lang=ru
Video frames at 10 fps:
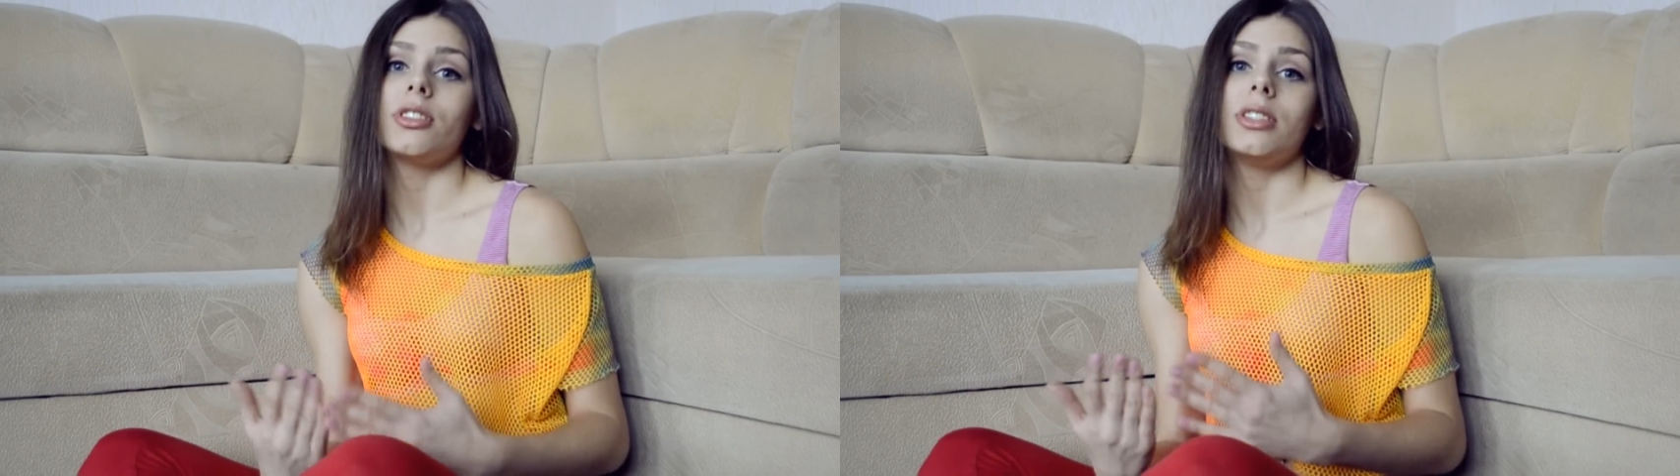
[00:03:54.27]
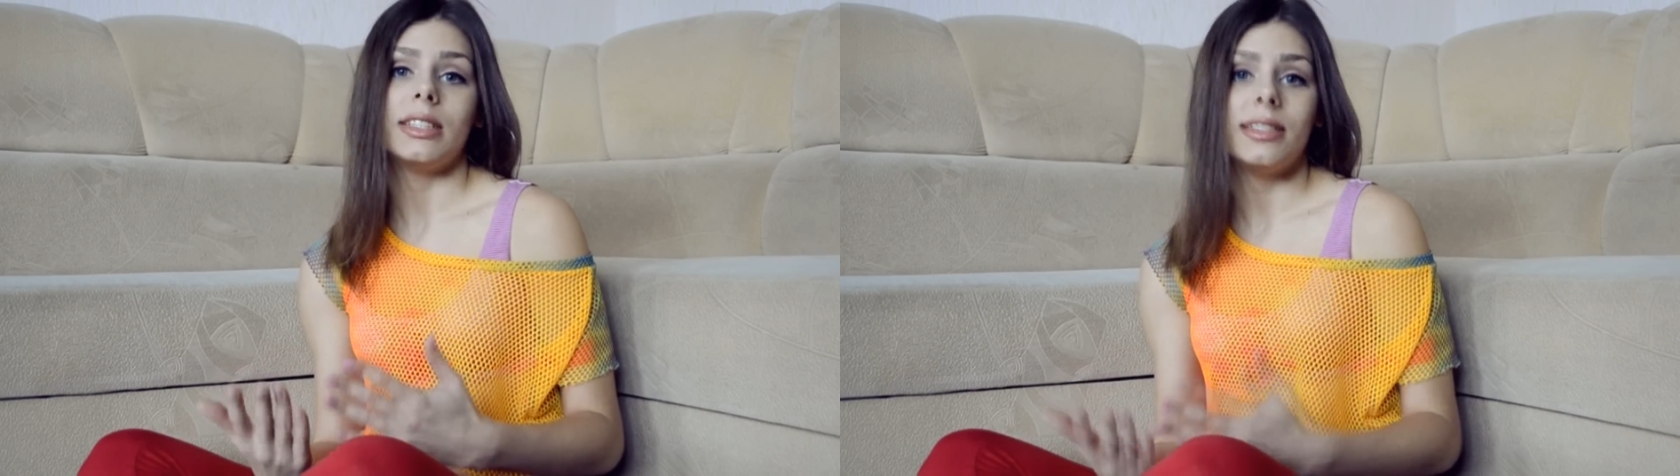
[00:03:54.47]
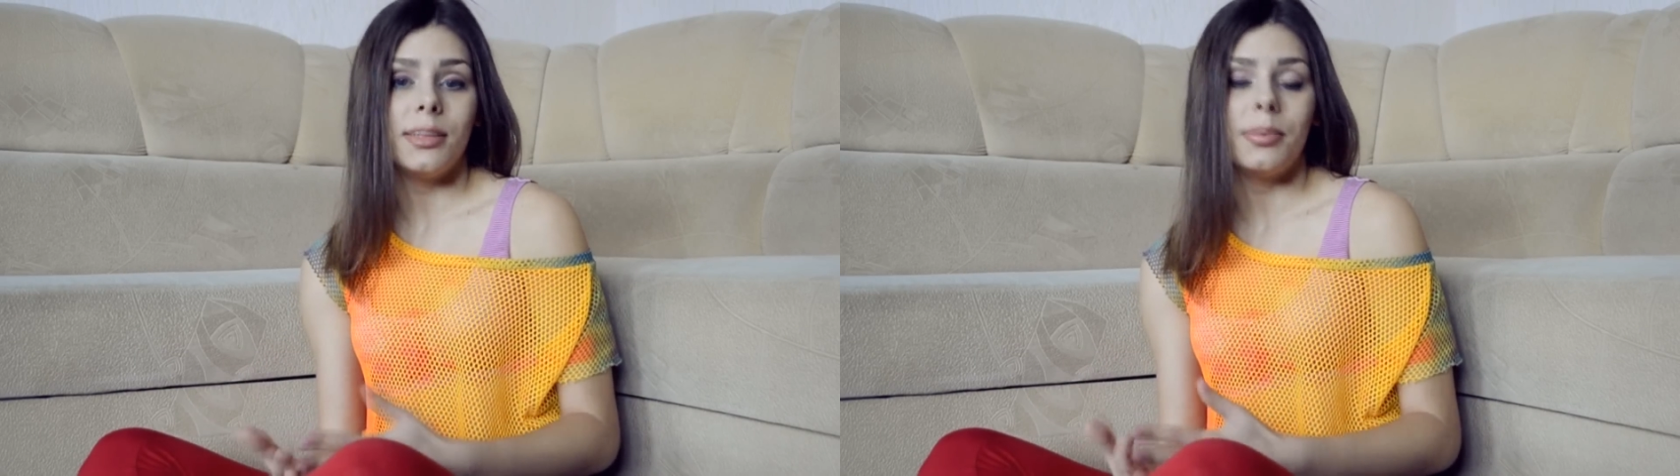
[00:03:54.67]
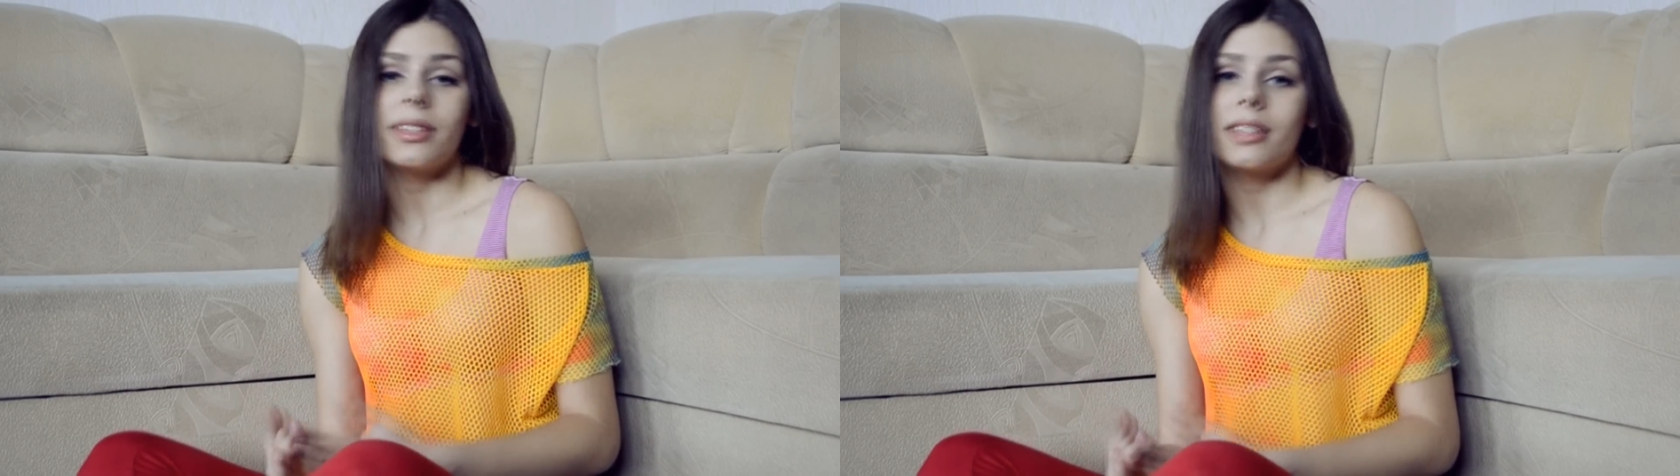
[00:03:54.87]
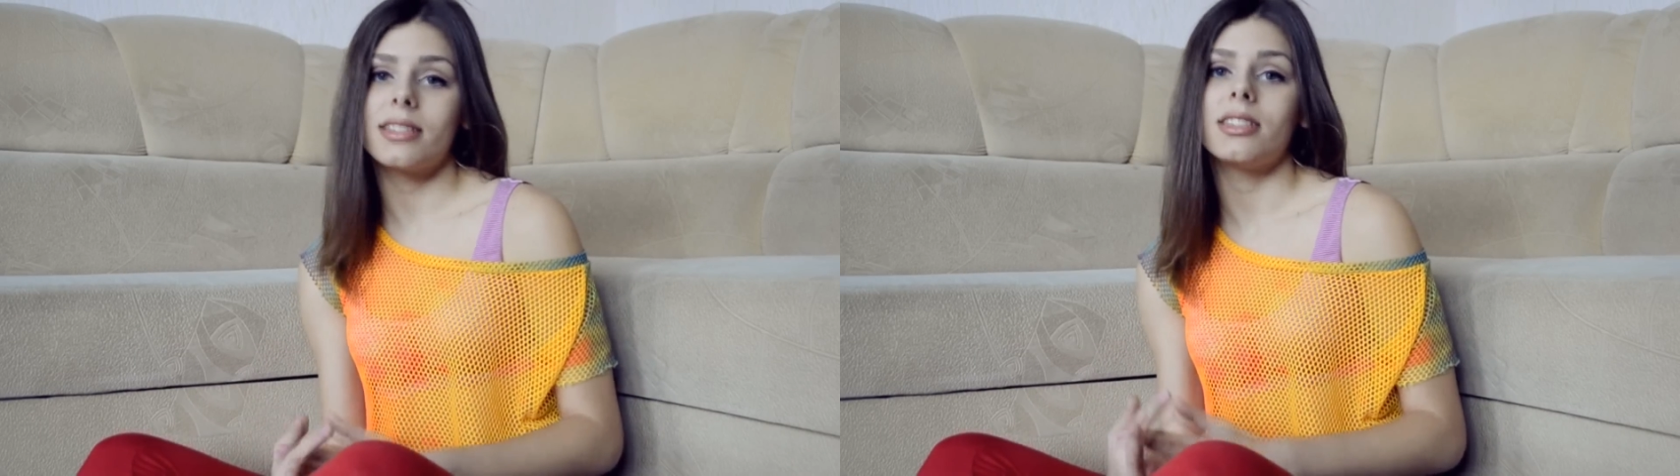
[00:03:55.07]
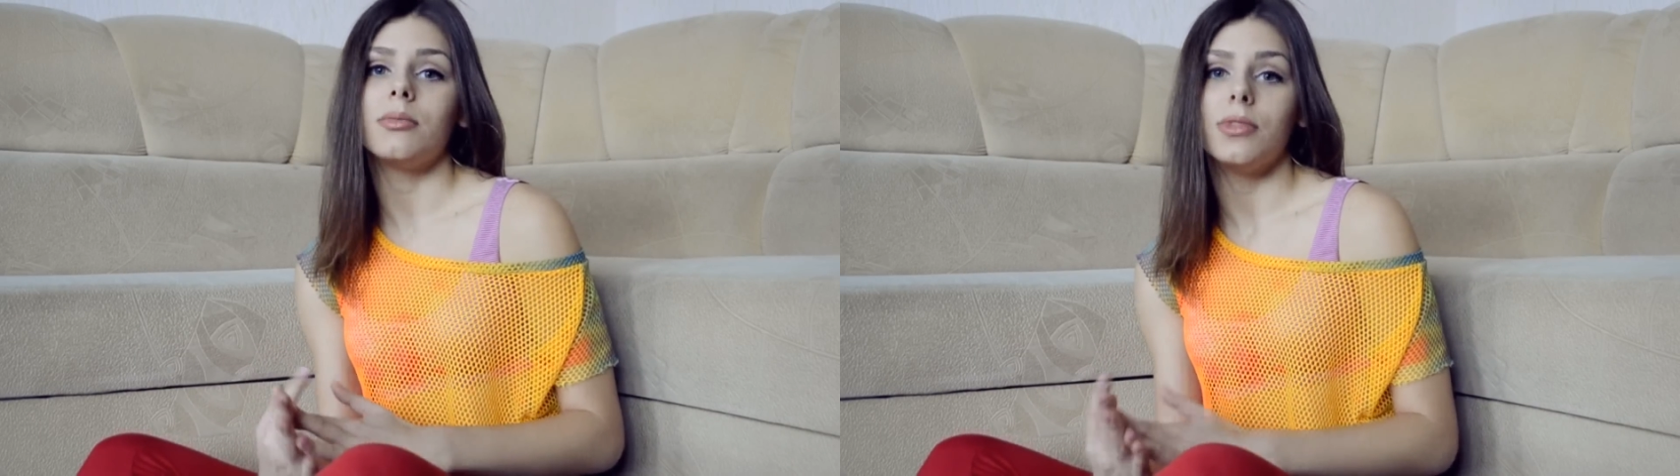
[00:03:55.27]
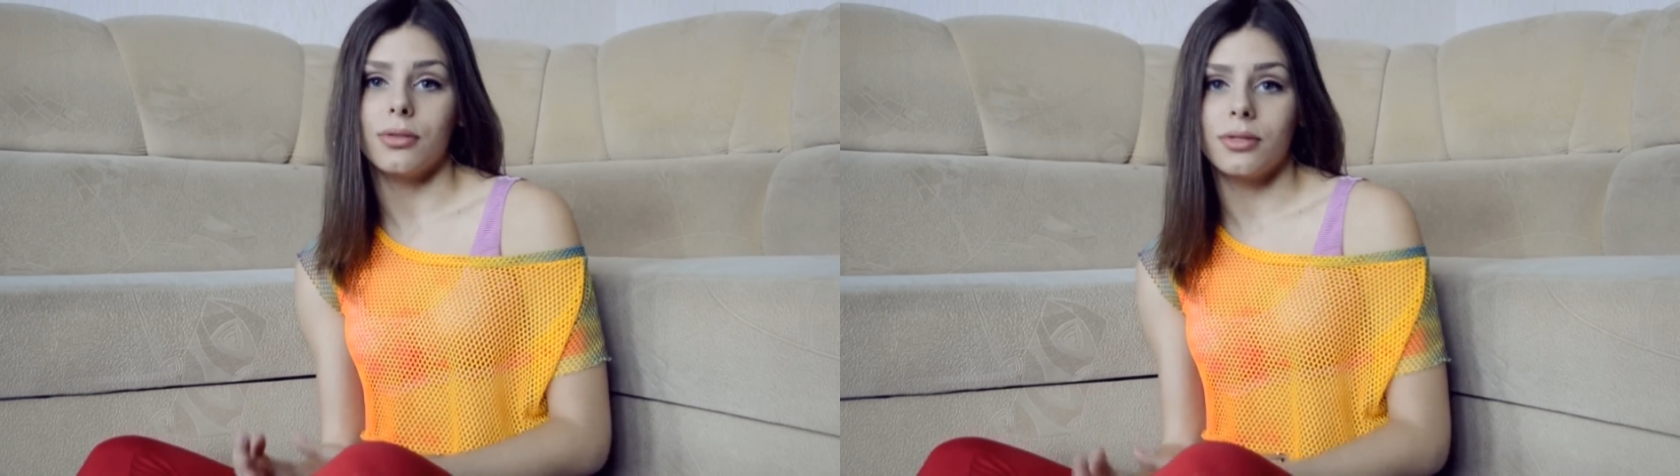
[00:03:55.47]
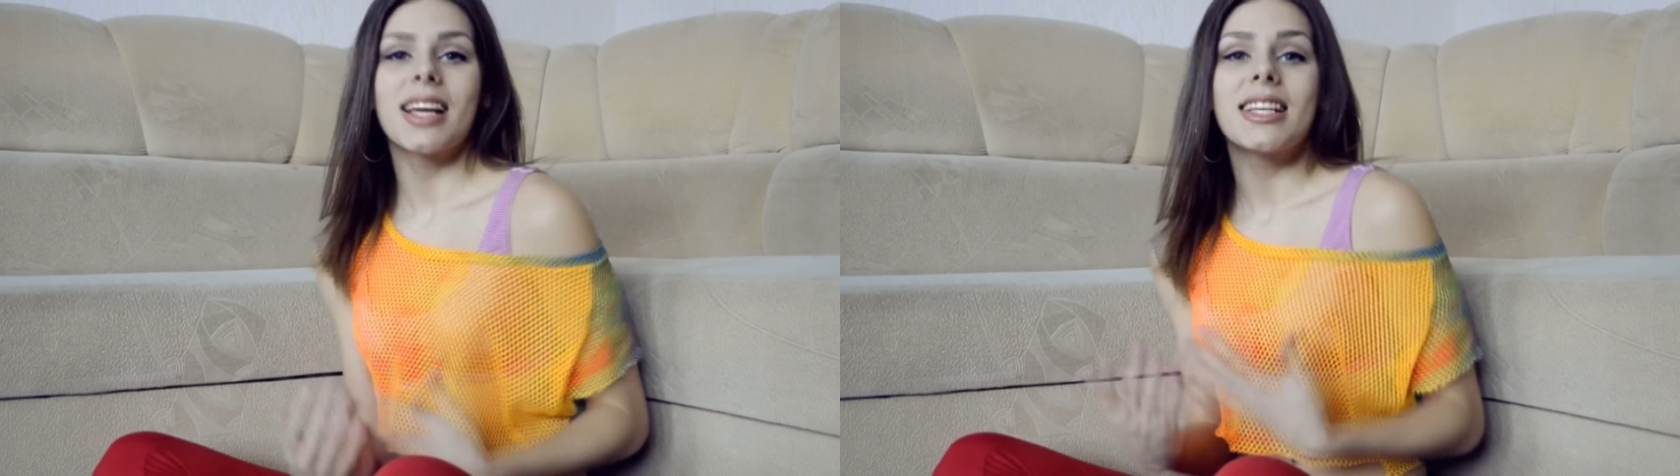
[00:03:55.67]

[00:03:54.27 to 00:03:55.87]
10-15 минут.